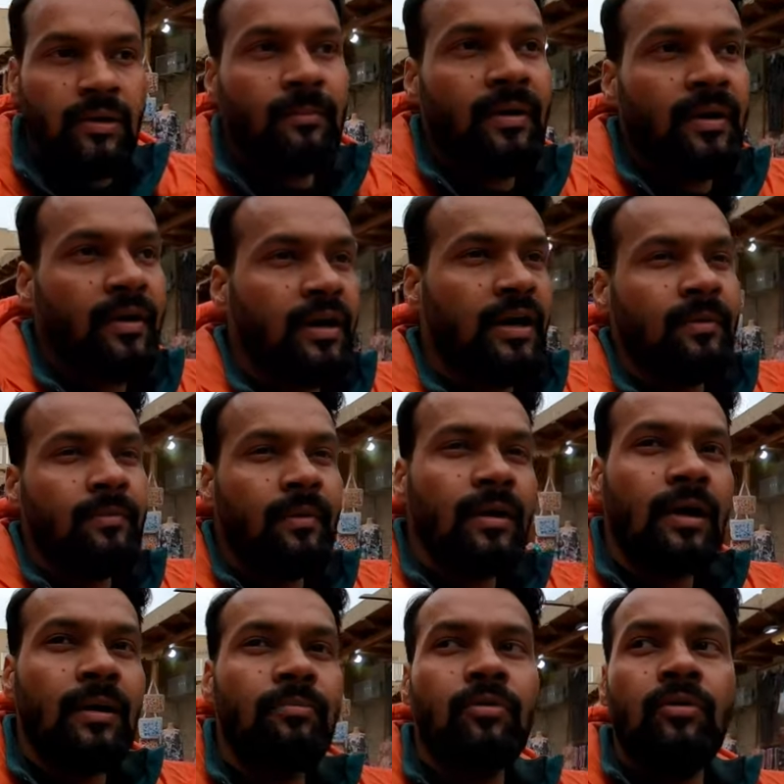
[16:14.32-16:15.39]
एक मार्केट में
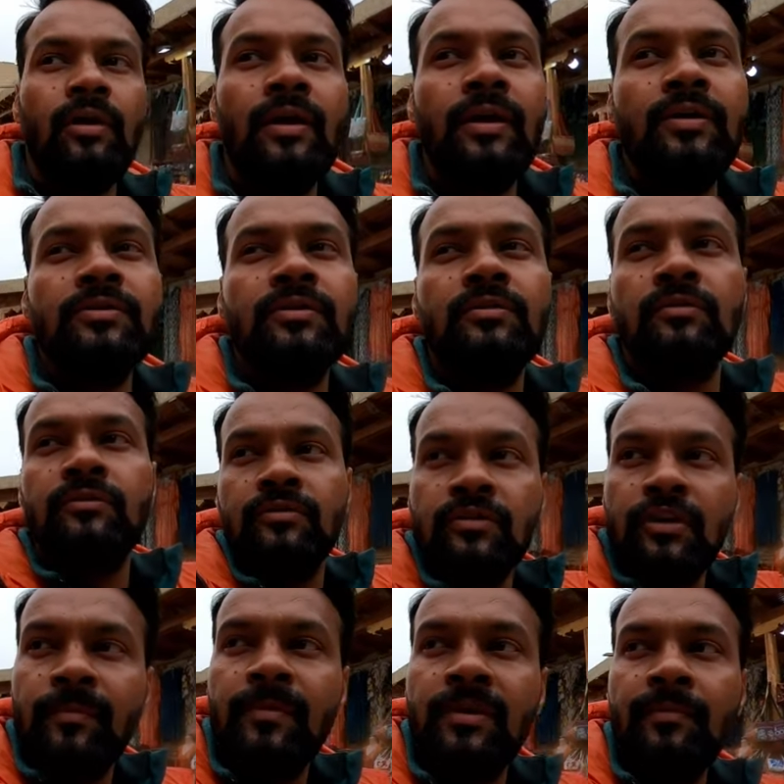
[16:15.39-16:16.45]
आपको हर एक चीज़
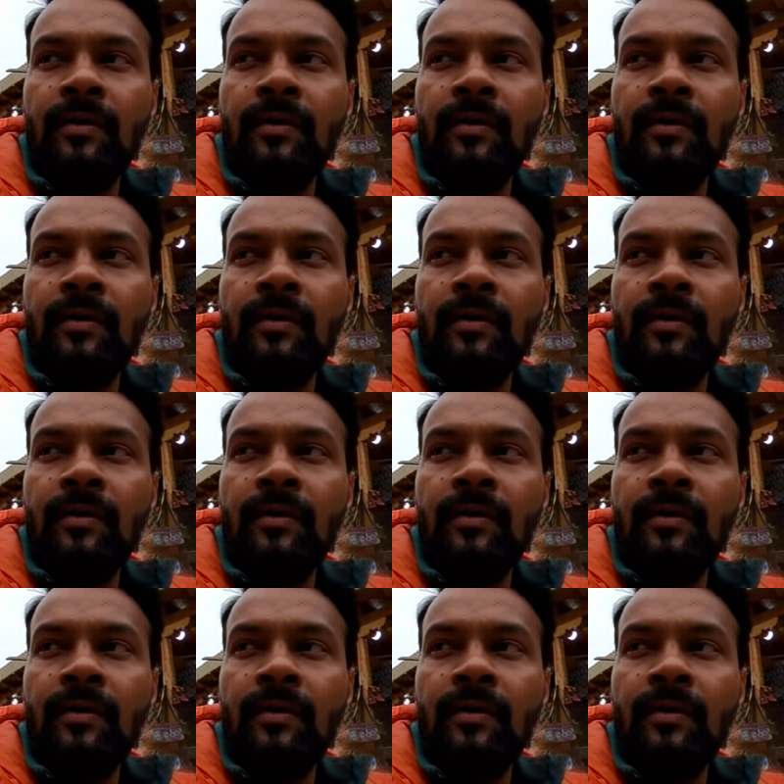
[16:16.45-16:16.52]
सेम ही